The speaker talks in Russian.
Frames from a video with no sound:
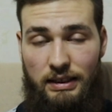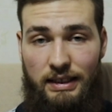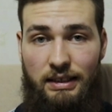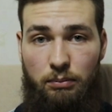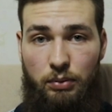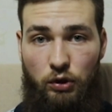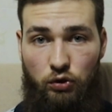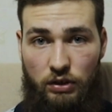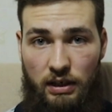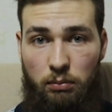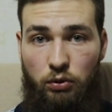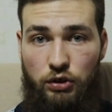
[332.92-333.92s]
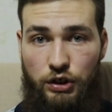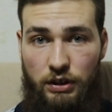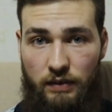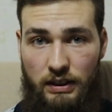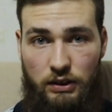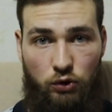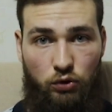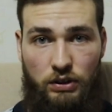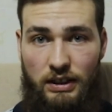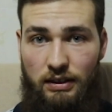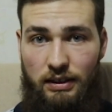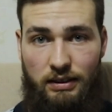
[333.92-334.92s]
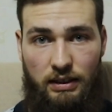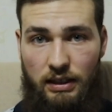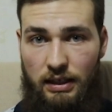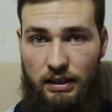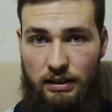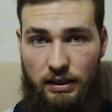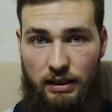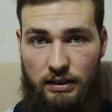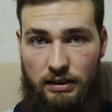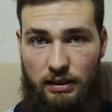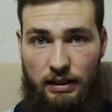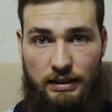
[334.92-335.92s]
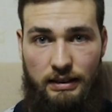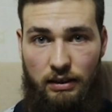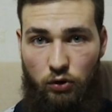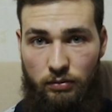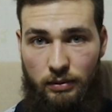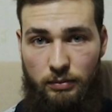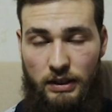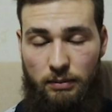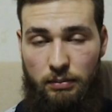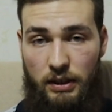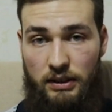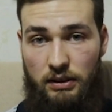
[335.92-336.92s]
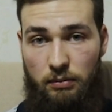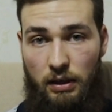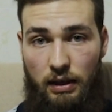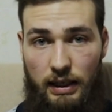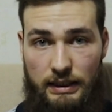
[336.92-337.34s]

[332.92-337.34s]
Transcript: Затем берет рабочий вес, но делает не до отказа, а с огромным запасом.